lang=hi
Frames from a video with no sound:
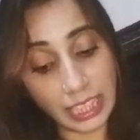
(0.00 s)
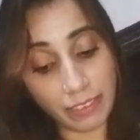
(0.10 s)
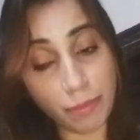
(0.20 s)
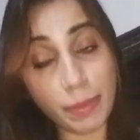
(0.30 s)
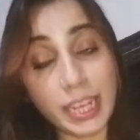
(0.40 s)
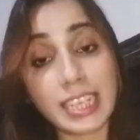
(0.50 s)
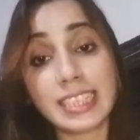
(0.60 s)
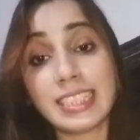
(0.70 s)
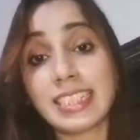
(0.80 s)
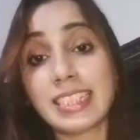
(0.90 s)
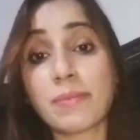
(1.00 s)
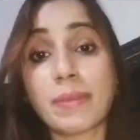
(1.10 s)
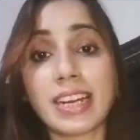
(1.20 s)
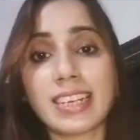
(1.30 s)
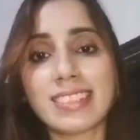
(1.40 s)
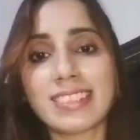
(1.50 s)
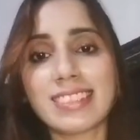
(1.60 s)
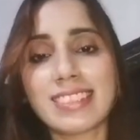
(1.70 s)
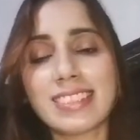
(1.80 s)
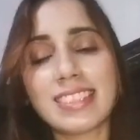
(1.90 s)
क्या वबा के दिन के बाद
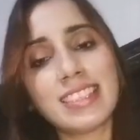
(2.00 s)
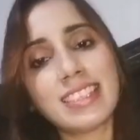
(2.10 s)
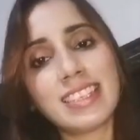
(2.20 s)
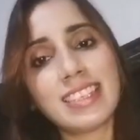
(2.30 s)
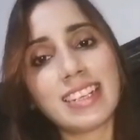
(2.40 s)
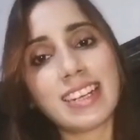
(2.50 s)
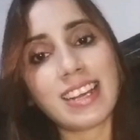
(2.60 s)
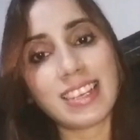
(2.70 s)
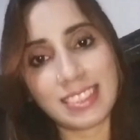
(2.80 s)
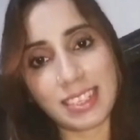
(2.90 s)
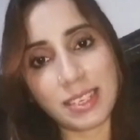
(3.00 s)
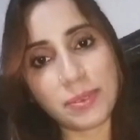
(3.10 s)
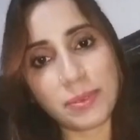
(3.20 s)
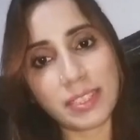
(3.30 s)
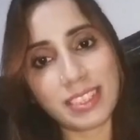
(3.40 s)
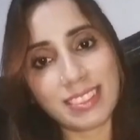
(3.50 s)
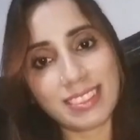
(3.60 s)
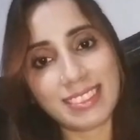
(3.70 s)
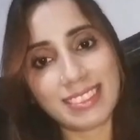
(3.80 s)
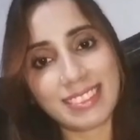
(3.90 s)
ज़िंदगी का आसार होगा